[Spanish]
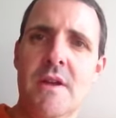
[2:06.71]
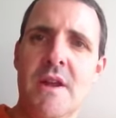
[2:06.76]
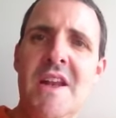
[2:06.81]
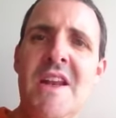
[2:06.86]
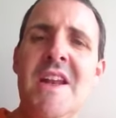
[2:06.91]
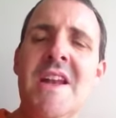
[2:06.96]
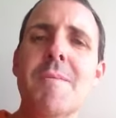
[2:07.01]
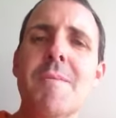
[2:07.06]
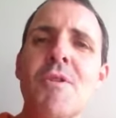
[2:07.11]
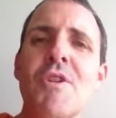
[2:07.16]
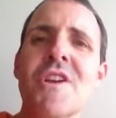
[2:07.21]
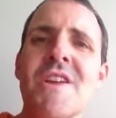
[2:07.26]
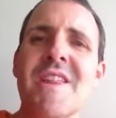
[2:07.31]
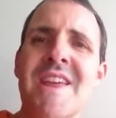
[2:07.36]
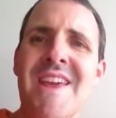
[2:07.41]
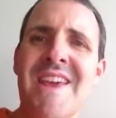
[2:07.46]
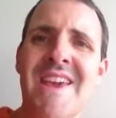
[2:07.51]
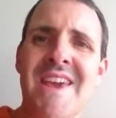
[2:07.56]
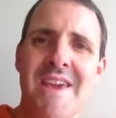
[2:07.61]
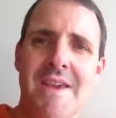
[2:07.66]
¿Lina Morgue
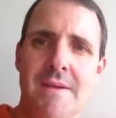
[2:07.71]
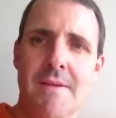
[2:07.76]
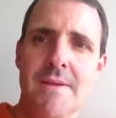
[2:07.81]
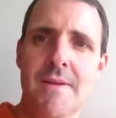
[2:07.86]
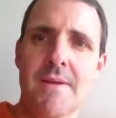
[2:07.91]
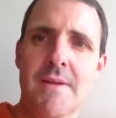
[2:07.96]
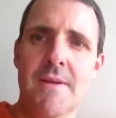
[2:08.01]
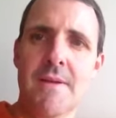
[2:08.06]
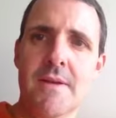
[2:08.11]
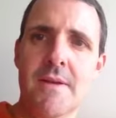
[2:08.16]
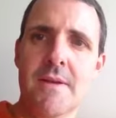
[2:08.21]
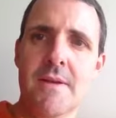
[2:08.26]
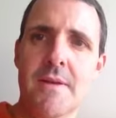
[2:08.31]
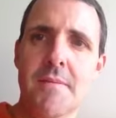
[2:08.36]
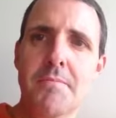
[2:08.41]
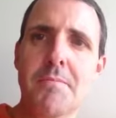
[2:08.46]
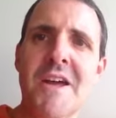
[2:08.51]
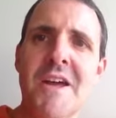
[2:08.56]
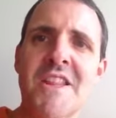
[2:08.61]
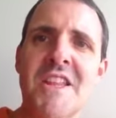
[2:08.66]
de qué?
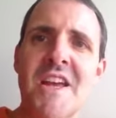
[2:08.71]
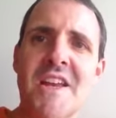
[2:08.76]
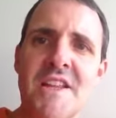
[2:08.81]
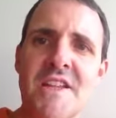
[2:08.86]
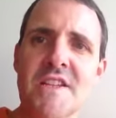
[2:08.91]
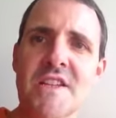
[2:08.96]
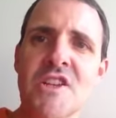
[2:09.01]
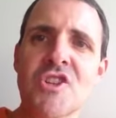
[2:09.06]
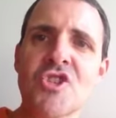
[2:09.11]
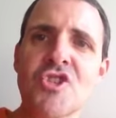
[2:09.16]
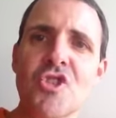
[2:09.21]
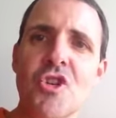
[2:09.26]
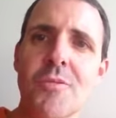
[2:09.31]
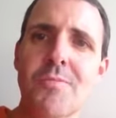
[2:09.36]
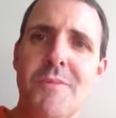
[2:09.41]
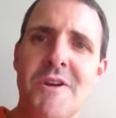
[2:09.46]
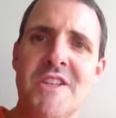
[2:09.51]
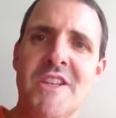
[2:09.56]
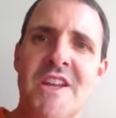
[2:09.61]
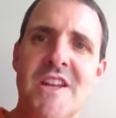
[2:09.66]
Patanes, que son unos
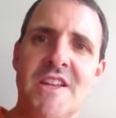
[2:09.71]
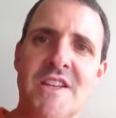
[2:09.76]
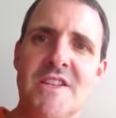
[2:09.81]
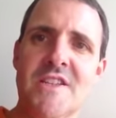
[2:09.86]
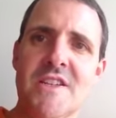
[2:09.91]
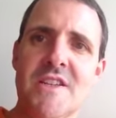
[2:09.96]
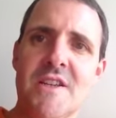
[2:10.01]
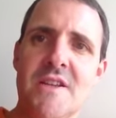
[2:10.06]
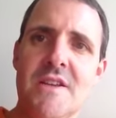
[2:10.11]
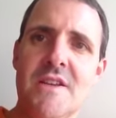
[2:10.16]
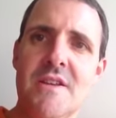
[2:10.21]
patanes.